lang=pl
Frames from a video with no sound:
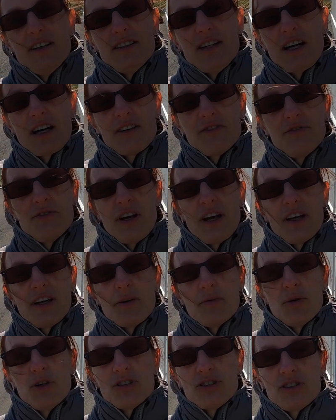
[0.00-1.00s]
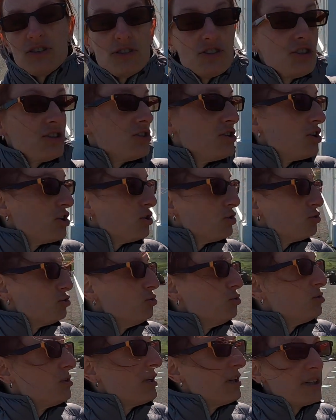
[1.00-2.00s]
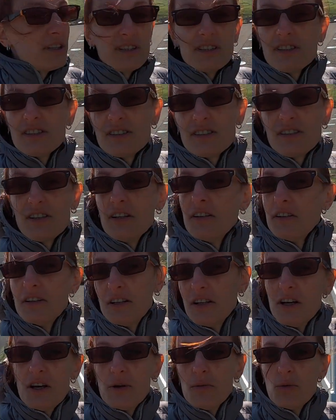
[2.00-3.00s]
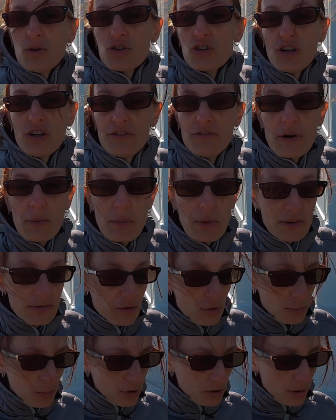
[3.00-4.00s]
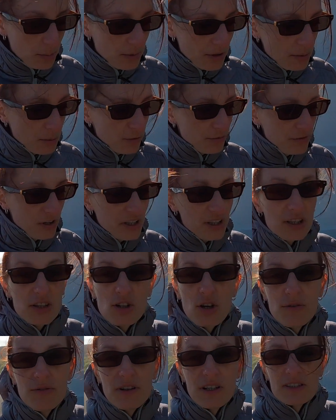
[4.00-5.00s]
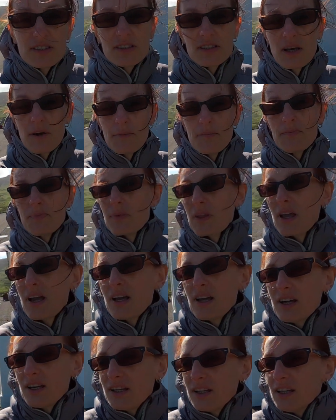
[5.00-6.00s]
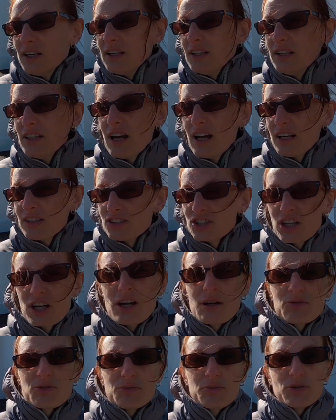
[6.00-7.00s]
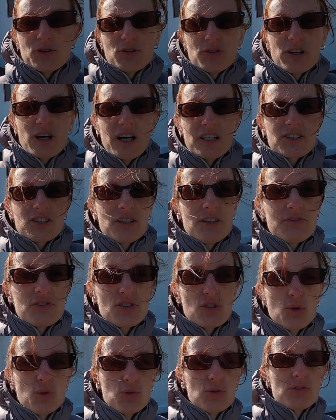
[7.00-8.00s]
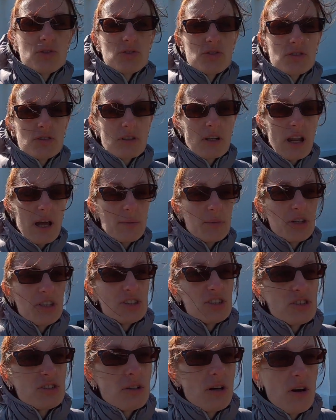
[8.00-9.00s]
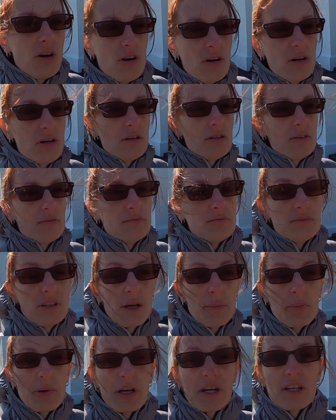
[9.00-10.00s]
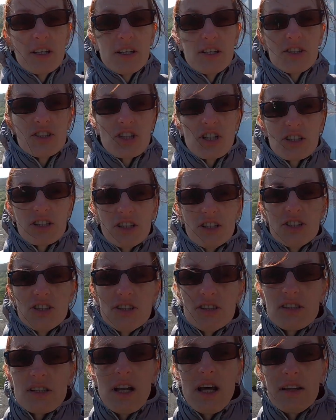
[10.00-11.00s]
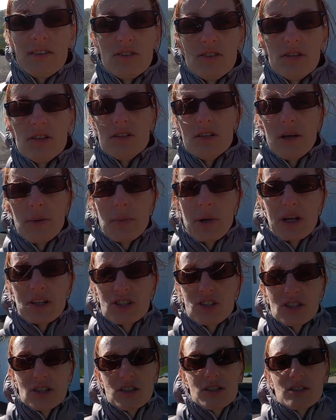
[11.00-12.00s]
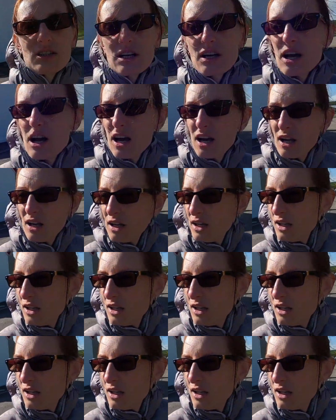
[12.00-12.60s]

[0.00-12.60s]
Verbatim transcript: Tak wieje mocno, że tylko tutaj jest możliwe prawdopodobnie mówienie do Was. Ja czekam, żeby dojechać na wschód. Dla mnie jest to najpiękniejsza część Islandii, najbardziej taka